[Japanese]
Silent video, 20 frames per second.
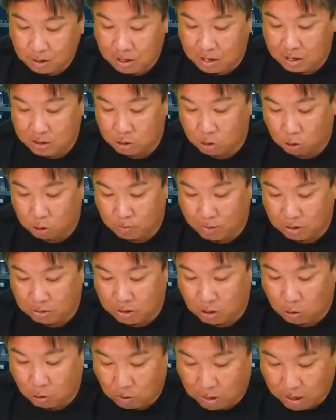えー、
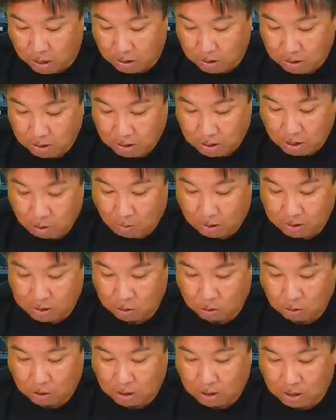ソフトバンクは5回、えー、
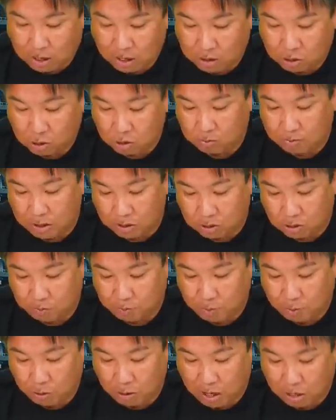ワンアウトから回ツーベース、
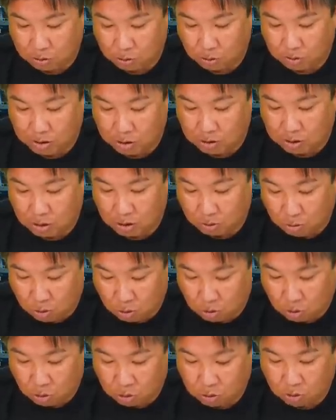三森アウトになるけど
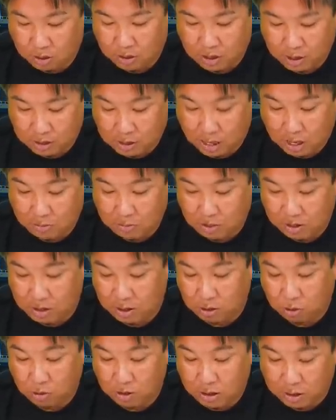も、近藤がね、
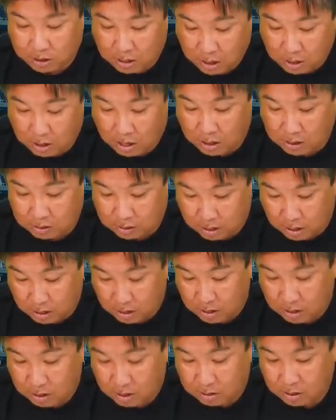タイムリーヒットで1点返して、
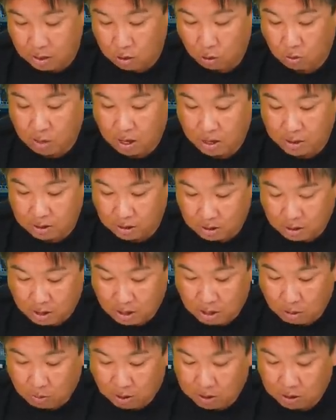で、6回に、
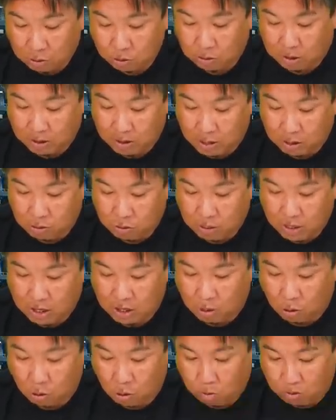えー、ワンアウトからね、栗
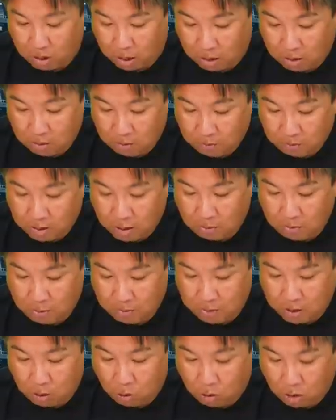原ホームラン、で、今
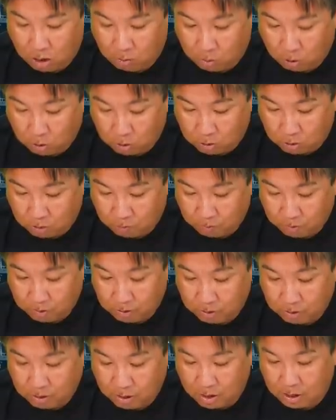宮フォアボール、
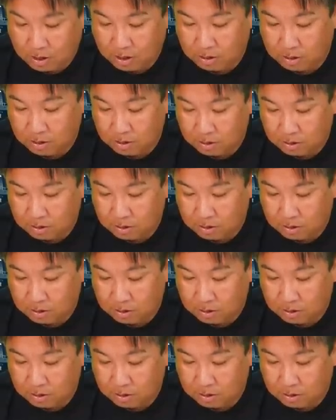で、